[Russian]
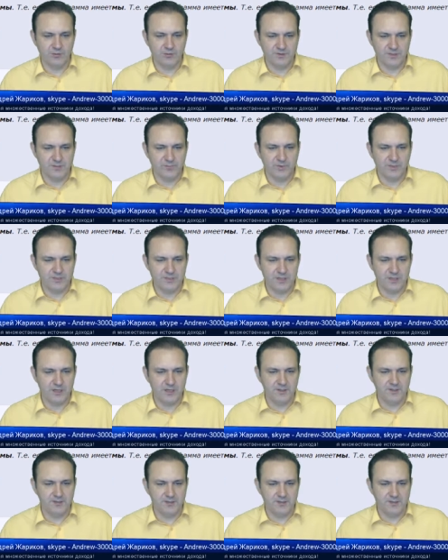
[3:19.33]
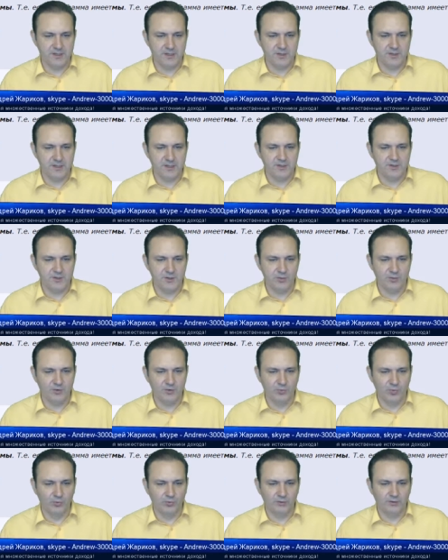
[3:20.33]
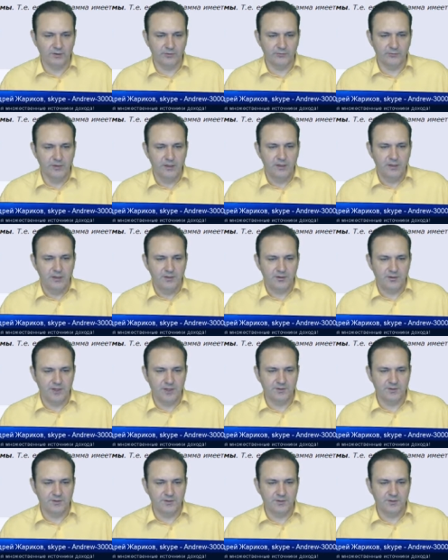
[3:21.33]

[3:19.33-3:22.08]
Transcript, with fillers: Статус определяется исходя из трех пунктов.